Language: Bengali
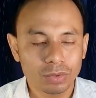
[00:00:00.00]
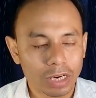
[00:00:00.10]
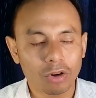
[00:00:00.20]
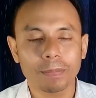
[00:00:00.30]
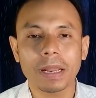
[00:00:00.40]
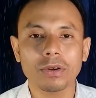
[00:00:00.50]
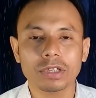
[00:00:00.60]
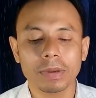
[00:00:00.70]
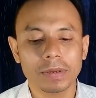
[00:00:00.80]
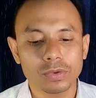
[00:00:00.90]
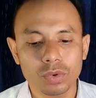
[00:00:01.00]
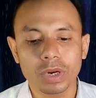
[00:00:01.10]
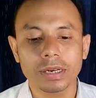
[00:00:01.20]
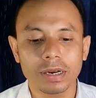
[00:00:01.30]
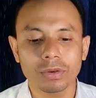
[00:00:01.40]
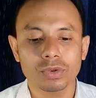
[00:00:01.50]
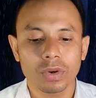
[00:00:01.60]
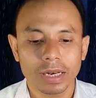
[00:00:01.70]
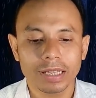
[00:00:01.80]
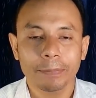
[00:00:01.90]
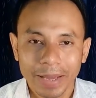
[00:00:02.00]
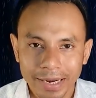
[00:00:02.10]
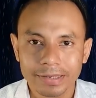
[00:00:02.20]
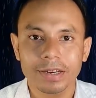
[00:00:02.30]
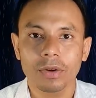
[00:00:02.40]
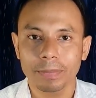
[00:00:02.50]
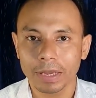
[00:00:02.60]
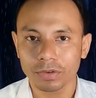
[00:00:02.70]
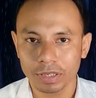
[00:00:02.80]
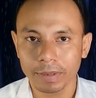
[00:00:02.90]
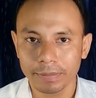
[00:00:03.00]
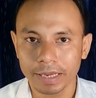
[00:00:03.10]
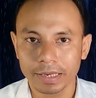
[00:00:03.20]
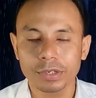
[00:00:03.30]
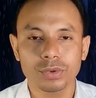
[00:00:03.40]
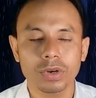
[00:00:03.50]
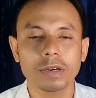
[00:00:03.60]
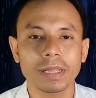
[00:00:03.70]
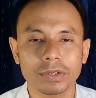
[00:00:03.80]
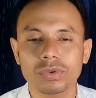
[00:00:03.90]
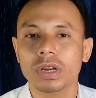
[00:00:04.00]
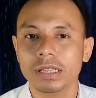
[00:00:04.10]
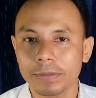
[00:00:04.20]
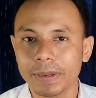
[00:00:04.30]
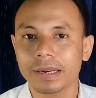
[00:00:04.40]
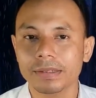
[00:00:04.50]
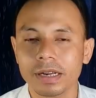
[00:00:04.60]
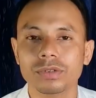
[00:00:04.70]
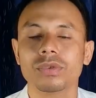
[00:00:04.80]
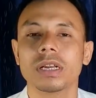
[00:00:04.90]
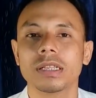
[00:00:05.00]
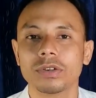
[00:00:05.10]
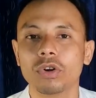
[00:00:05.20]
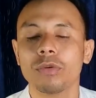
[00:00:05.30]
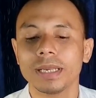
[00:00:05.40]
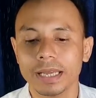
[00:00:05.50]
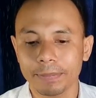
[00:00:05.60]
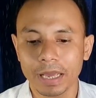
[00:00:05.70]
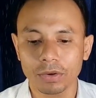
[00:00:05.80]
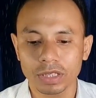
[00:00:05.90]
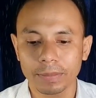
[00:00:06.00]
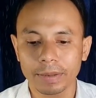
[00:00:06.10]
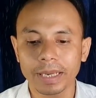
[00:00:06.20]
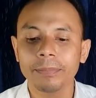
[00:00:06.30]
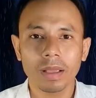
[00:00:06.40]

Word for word: ওনারাও অ্যাপ্লাই করতে পারবেন স্টুডেন্টরাও স্টুডেন্টদের প্যারেন্টসরাও অ্যাপ্লাই করতে পারবে আর কি স্টুডেন্ট মানে স্টুডেন্টদের প্যারেন্টসরা স্টুডেন্টদের ডকুমেন্ট নিয়ে অ্যাপ্লাই করতে পারবে